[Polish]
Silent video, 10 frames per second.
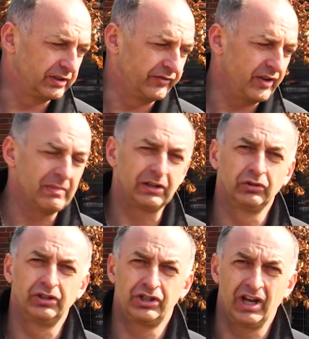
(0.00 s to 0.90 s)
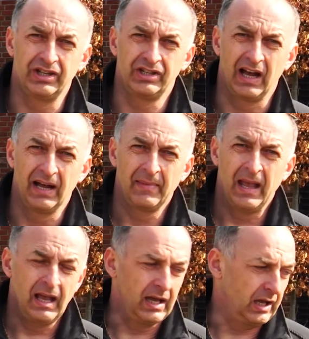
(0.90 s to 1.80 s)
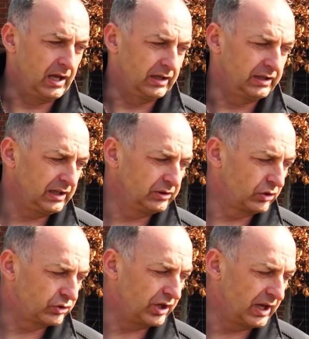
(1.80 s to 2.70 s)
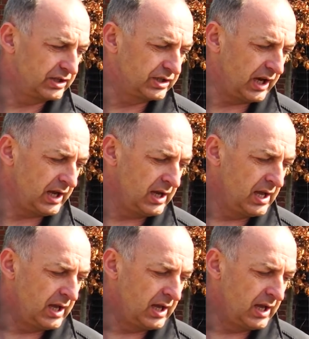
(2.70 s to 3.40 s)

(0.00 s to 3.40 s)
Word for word: dwie metody cięcia. Jedno cięcie